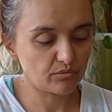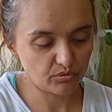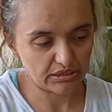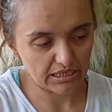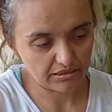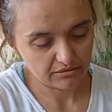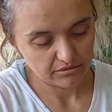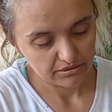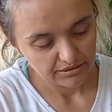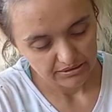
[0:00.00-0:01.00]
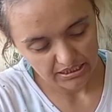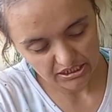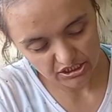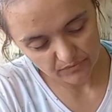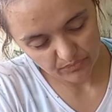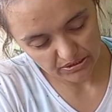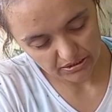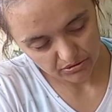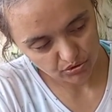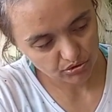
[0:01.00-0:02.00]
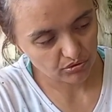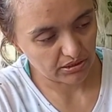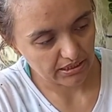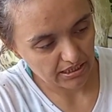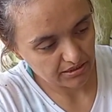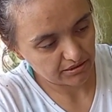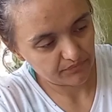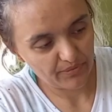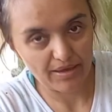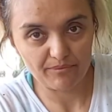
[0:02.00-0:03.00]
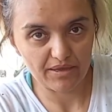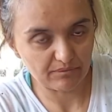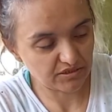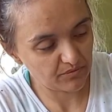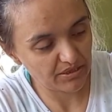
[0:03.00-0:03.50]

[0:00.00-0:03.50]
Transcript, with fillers: Bu da değişik bir tür olarak pembemsi,